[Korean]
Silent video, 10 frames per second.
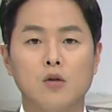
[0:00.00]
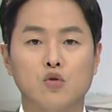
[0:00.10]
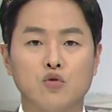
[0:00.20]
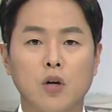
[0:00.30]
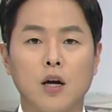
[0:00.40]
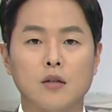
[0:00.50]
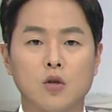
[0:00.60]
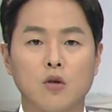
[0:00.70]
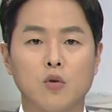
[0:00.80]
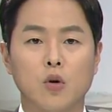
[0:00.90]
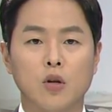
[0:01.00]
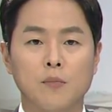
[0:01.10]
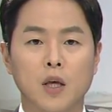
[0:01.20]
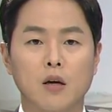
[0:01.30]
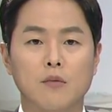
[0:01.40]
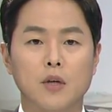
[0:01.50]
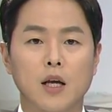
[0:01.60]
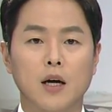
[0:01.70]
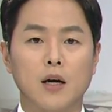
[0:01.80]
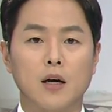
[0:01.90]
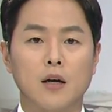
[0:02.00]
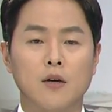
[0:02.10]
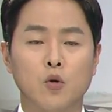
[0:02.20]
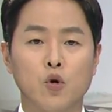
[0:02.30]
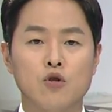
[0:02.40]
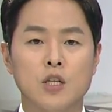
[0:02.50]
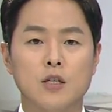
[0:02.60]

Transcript: 중앙정부로 넘긴 겁니다. 노유진